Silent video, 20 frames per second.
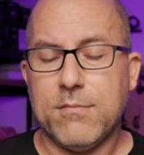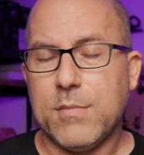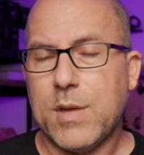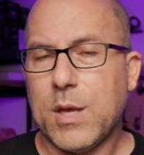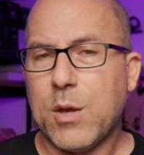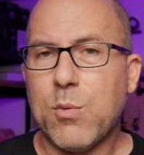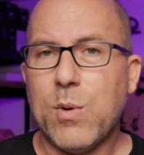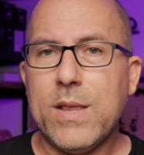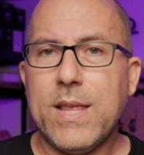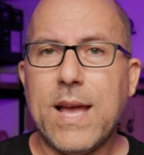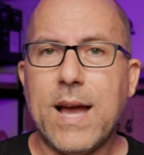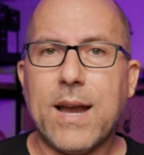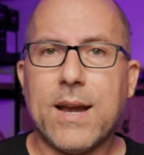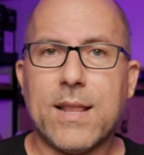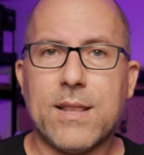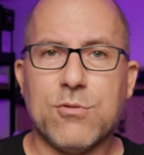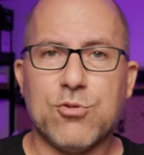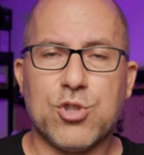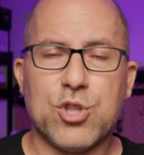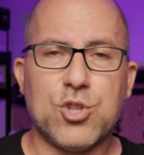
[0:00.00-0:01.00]

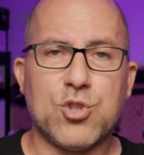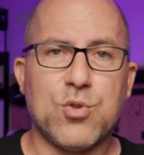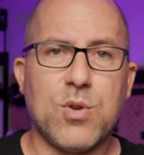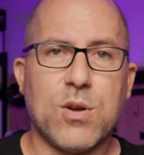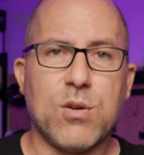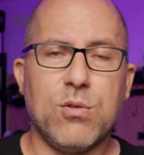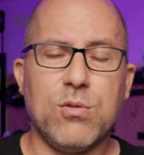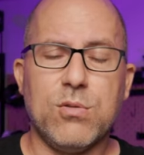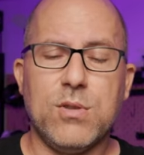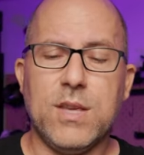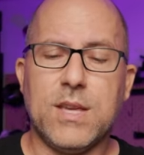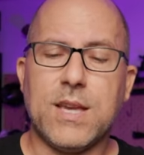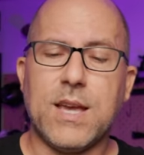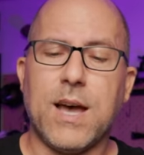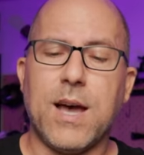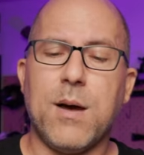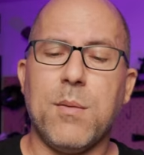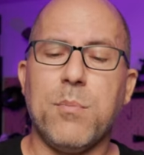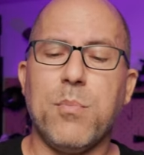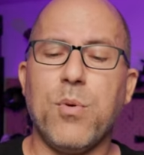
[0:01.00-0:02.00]
eguagliare lo stesso angolo di
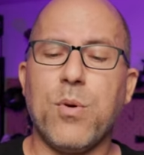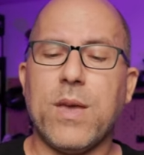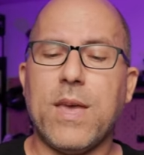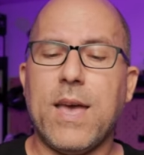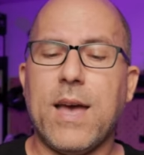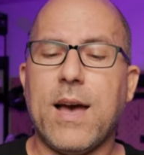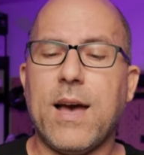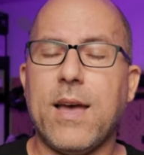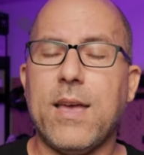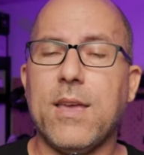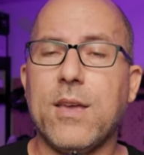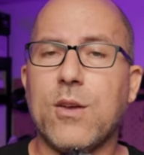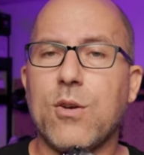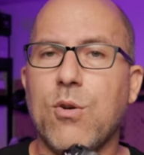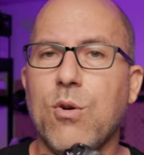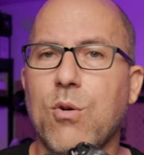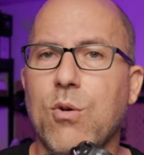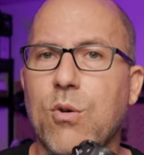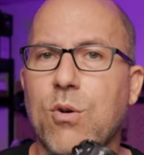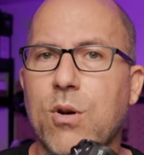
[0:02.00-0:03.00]
campo che hai
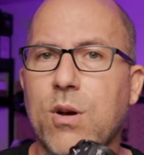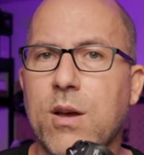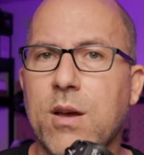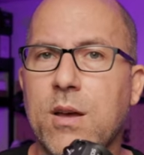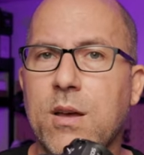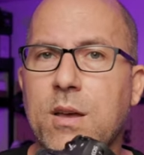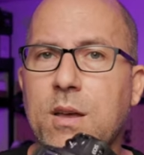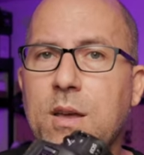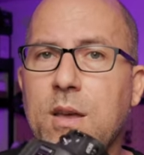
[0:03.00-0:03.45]
con